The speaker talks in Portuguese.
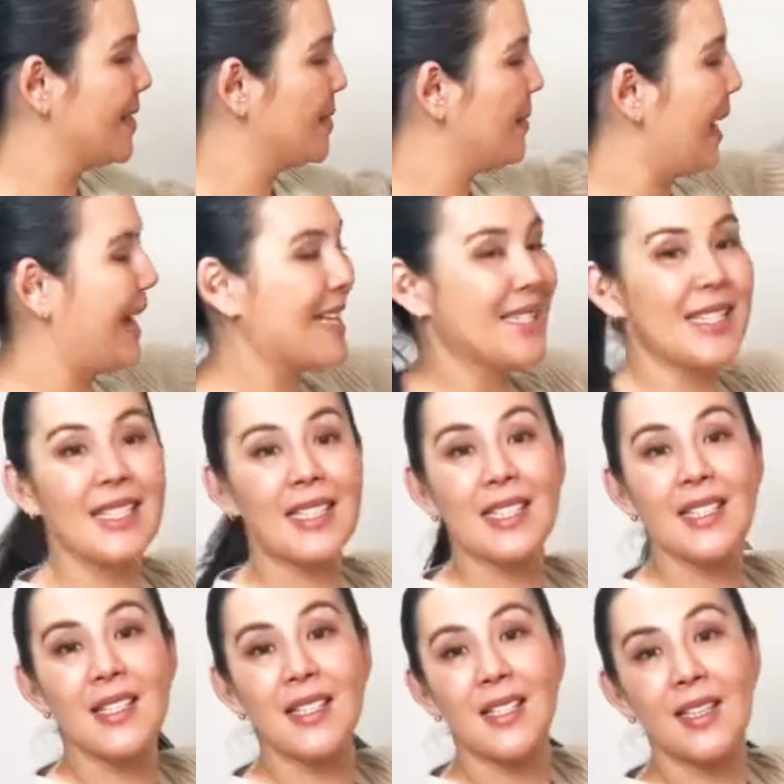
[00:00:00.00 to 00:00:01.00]

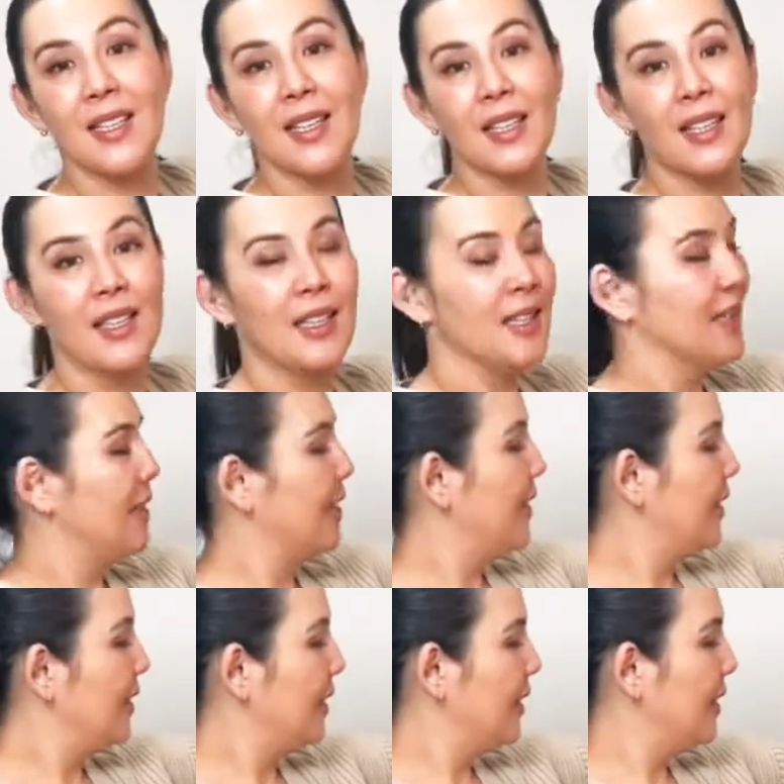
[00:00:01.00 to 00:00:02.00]
básicas
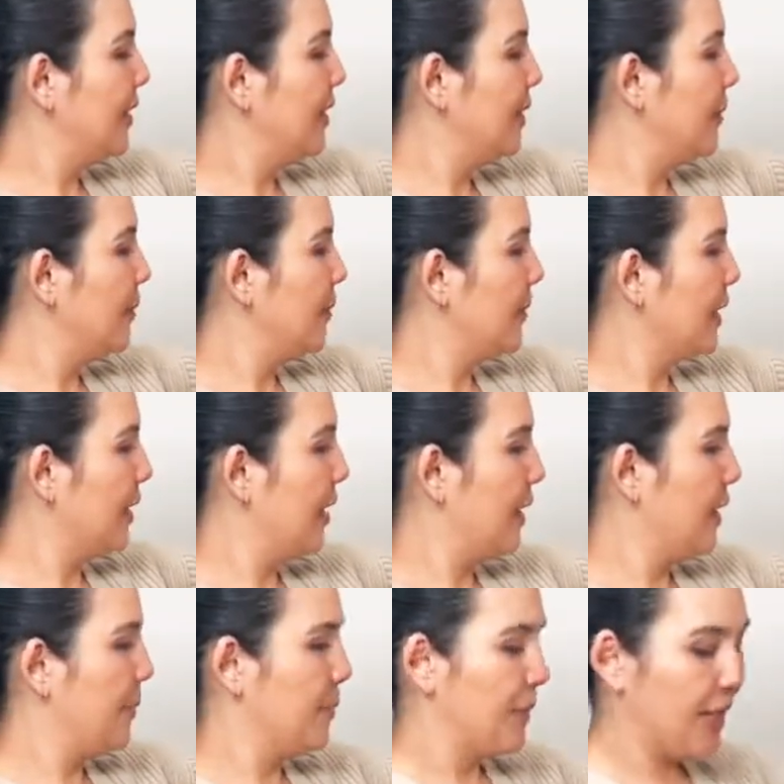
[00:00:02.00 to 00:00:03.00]
que um,
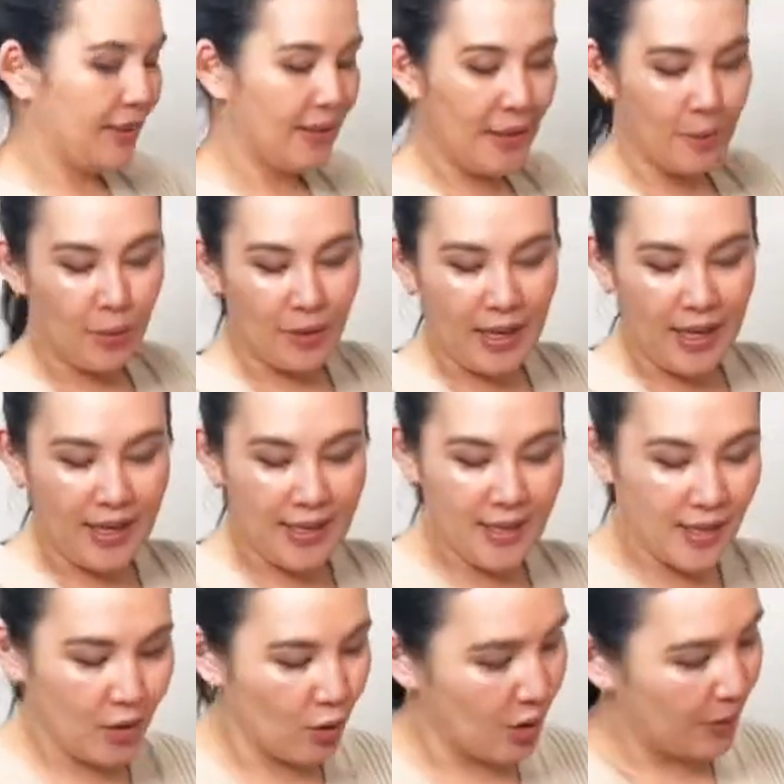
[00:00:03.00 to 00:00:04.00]
ah,
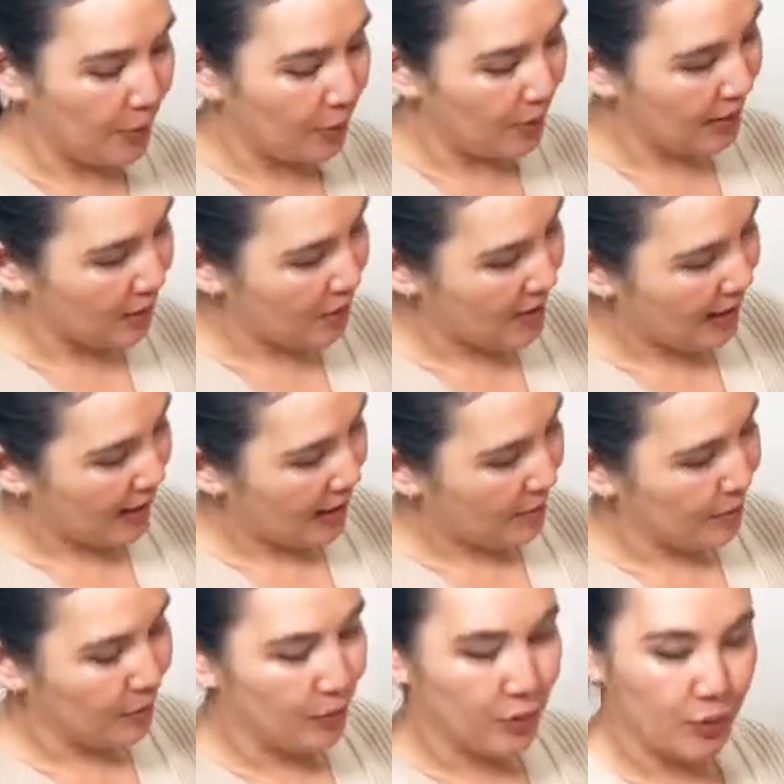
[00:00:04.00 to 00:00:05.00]
atemporais que eu ia poder usar
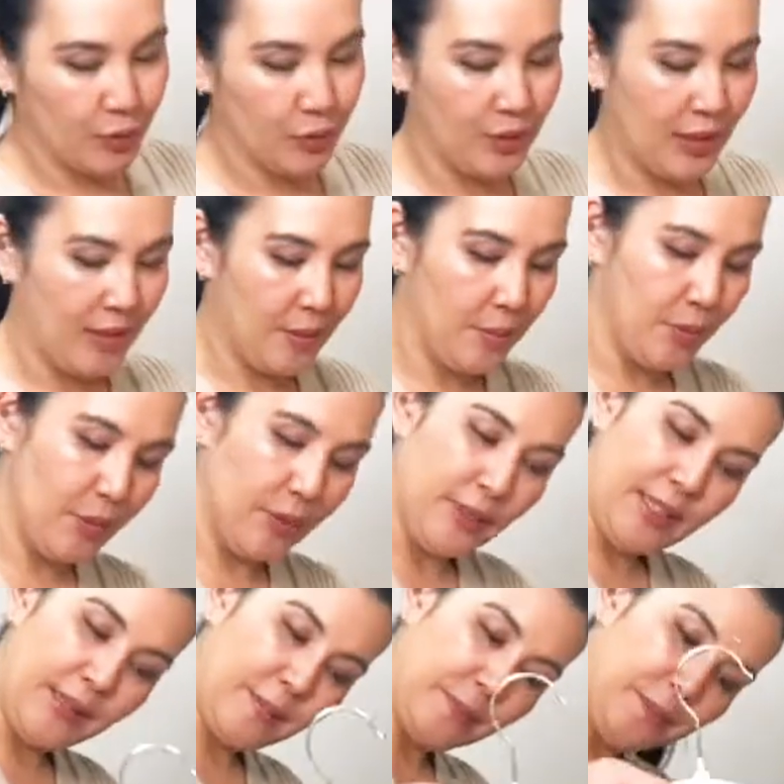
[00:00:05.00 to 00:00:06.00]
por muito tempo,
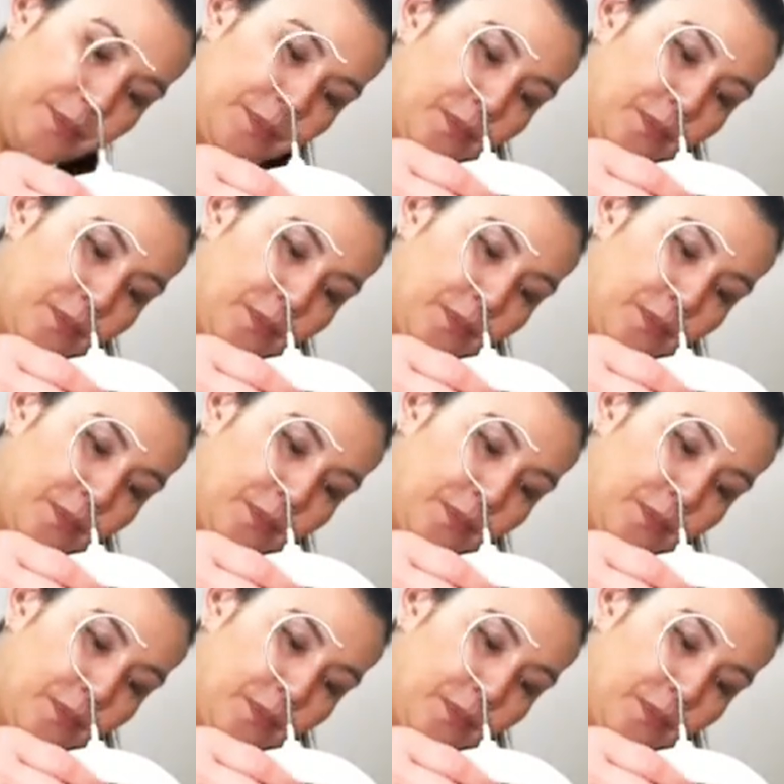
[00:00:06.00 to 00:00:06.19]
né?